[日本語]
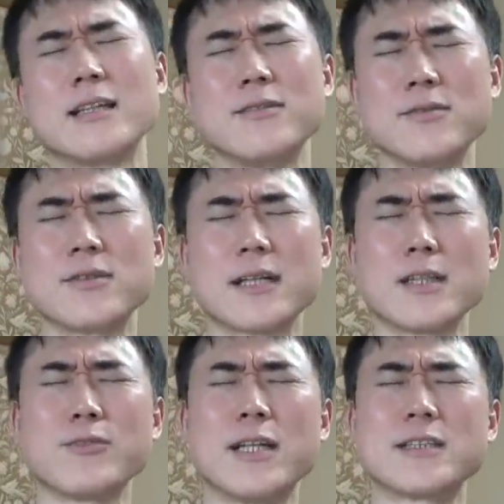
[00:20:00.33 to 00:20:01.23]
いう
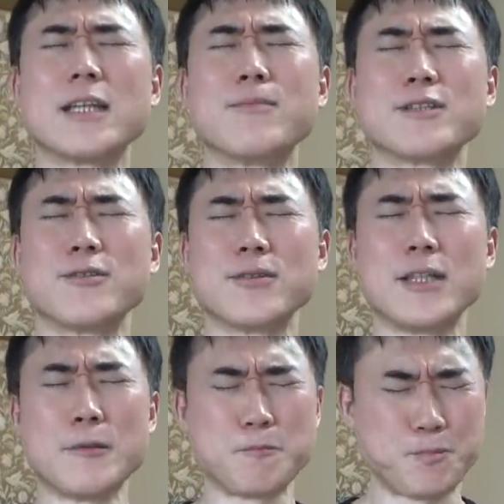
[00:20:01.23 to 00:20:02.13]
方もいらっしゃいますよ
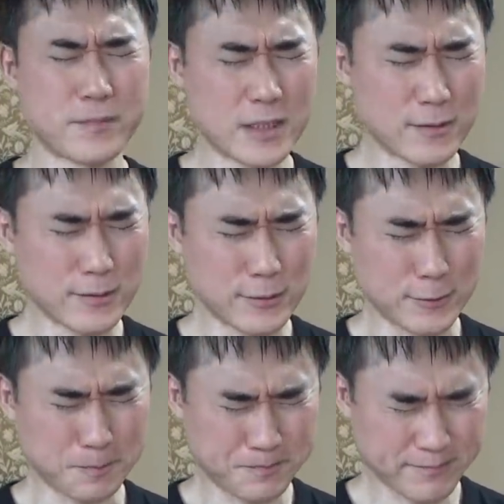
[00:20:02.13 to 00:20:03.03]
ね。その